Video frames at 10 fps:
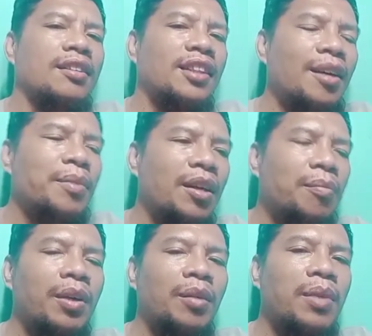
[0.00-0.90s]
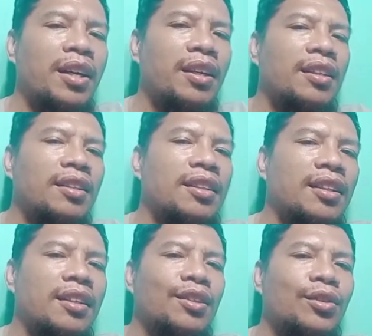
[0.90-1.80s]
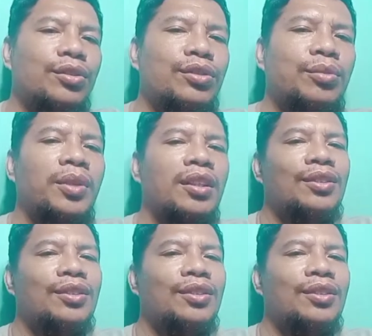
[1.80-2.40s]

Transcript: tamang pagbayad ng customer.